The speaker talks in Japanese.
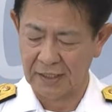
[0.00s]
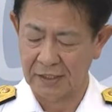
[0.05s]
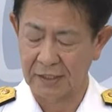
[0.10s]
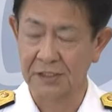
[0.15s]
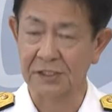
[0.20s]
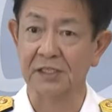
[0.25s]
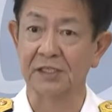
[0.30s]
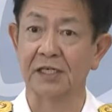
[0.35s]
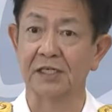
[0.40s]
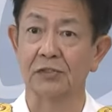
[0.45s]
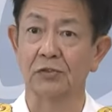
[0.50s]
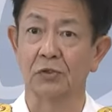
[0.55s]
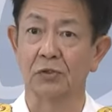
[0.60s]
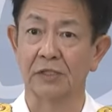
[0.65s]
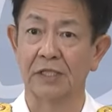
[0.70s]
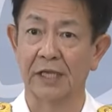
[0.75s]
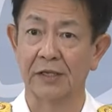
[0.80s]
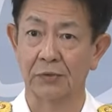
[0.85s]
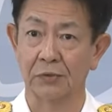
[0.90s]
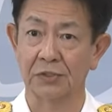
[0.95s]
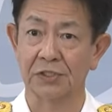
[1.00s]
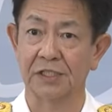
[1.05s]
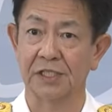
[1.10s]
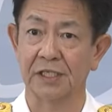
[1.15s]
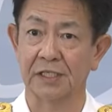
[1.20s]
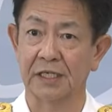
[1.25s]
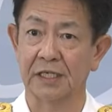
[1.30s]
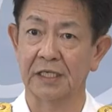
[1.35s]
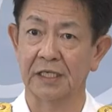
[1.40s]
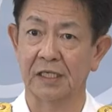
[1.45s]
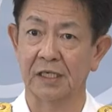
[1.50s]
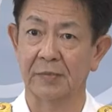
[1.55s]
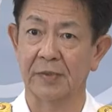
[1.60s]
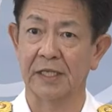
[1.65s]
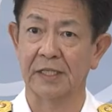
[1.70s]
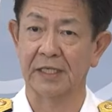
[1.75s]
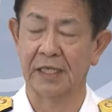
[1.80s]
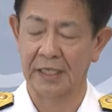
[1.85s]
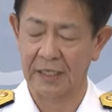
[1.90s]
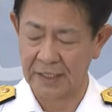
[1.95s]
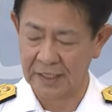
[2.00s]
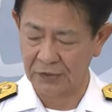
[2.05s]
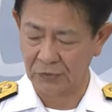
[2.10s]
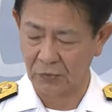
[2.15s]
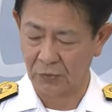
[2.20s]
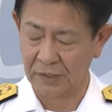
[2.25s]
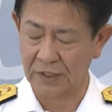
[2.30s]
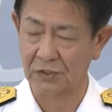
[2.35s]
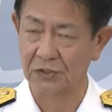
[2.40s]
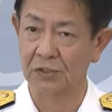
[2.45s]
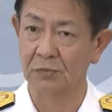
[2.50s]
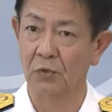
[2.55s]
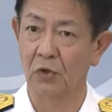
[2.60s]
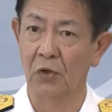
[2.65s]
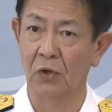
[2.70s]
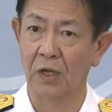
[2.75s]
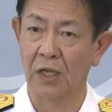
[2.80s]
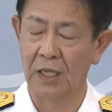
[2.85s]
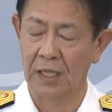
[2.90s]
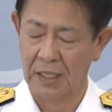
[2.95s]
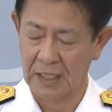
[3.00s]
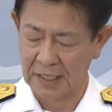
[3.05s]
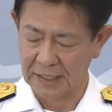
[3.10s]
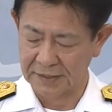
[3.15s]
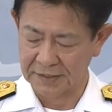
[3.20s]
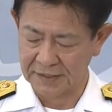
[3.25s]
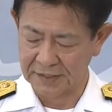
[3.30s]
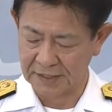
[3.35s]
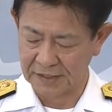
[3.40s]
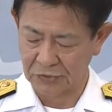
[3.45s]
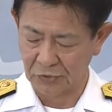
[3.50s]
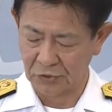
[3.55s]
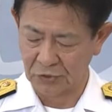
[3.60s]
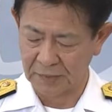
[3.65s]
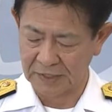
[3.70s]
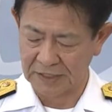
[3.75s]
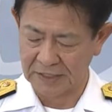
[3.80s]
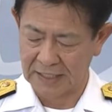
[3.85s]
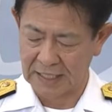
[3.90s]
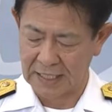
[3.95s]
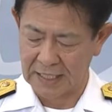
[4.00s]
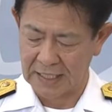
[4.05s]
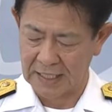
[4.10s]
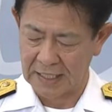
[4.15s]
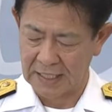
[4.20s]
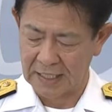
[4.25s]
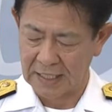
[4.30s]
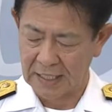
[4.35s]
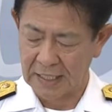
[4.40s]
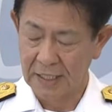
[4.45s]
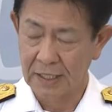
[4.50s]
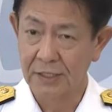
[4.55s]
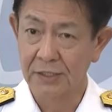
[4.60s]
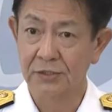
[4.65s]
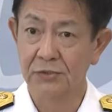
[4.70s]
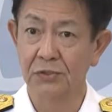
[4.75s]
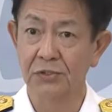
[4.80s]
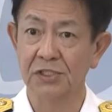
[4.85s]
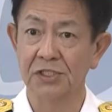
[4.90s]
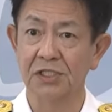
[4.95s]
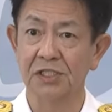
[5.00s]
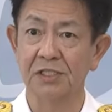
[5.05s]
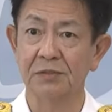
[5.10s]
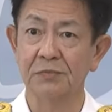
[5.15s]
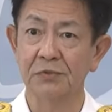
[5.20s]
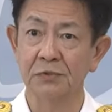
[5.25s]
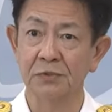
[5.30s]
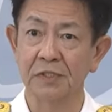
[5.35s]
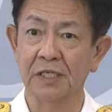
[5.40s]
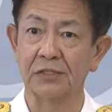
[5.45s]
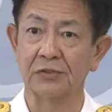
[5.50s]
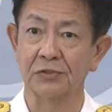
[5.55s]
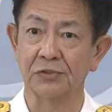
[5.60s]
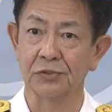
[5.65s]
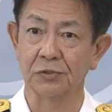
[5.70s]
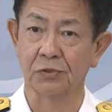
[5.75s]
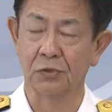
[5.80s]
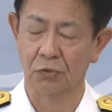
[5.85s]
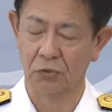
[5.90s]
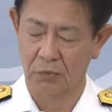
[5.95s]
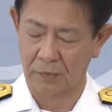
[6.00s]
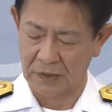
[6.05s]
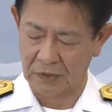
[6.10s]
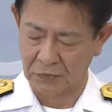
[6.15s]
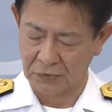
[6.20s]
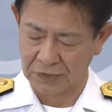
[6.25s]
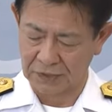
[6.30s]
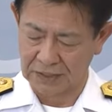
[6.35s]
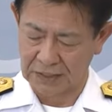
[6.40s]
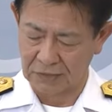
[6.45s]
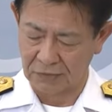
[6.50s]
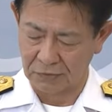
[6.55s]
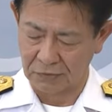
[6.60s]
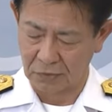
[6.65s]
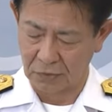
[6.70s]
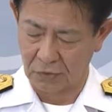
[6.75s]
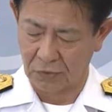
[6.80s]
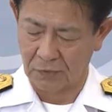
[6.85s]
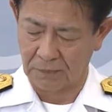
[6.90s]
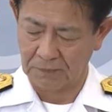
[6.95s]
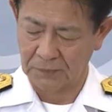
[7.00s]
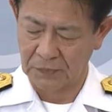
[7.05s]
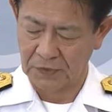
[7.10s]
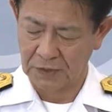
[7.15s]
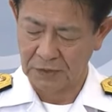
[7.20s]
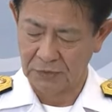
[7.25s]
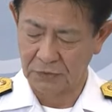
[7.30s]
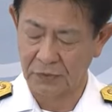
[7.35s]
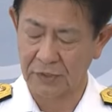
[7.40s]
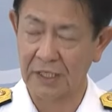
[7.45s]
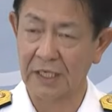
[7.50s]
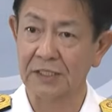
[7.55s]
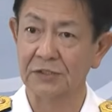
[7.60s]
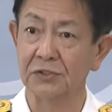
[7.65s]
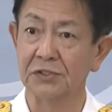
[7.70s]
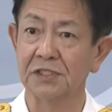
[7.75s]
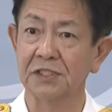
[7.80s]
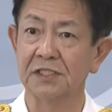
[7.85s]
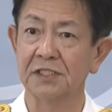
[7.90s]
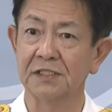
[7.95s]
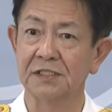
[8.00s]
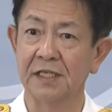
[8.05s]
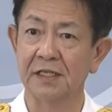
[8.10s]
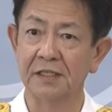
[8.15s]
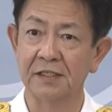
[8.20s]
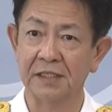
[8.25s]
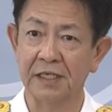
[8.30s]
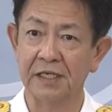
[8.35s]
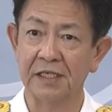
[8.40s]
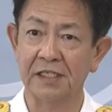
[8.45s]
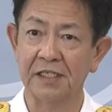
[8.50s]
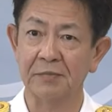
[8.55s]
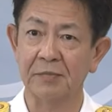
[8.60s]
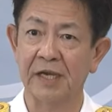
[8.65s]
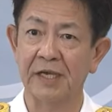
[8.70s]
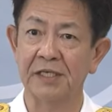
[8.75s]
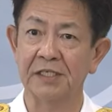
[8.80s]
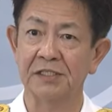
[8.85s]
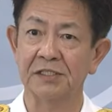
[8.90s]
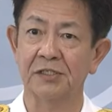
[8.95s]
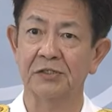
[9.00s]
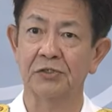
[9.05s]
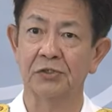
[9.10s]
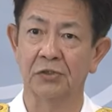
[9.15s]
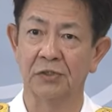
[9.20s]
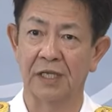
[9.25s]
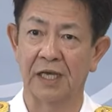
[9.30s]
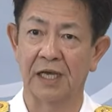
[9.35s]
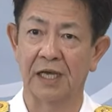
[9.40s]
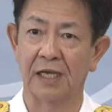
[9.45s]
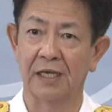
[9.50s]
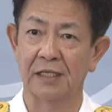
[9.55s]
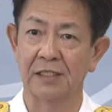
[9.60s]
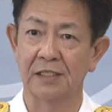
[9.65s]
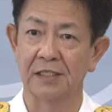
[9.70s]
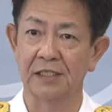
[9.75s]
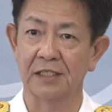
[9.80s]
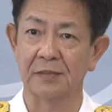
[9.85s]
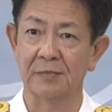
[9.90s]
しっかりと対応していかなければならないと私も反省しておりますが、組織文化という言葉を使うと、それが組織全体に蔓延しているようなイ